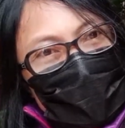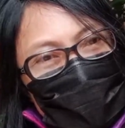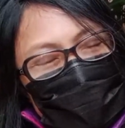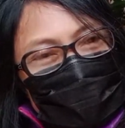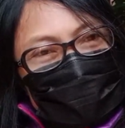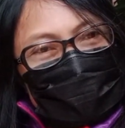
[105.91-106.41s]

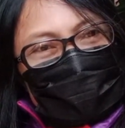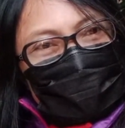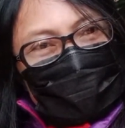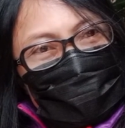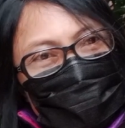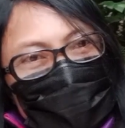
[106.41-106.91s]
Kasi si
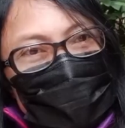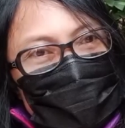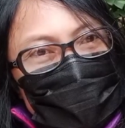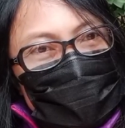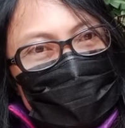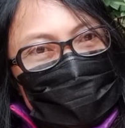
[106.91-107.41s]
Lula
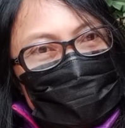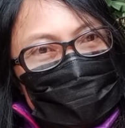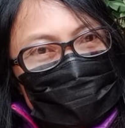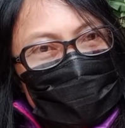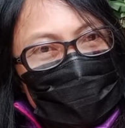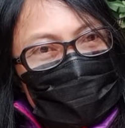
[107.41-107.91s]
niya, Ay, gusto
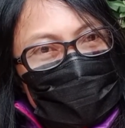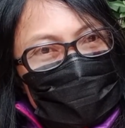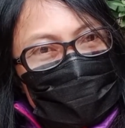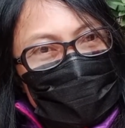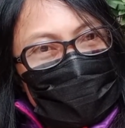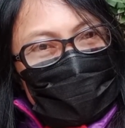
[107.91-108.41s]
tama.
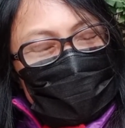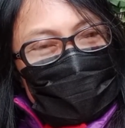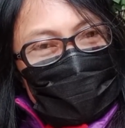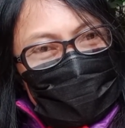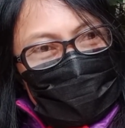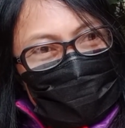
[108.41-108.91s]

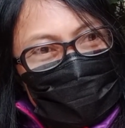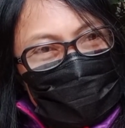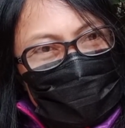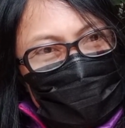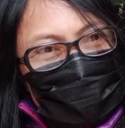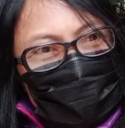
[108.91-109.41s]
maritisan na
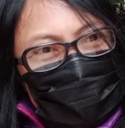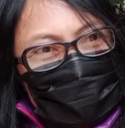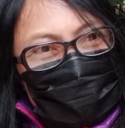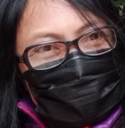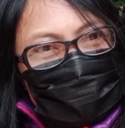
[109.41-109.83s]
doon.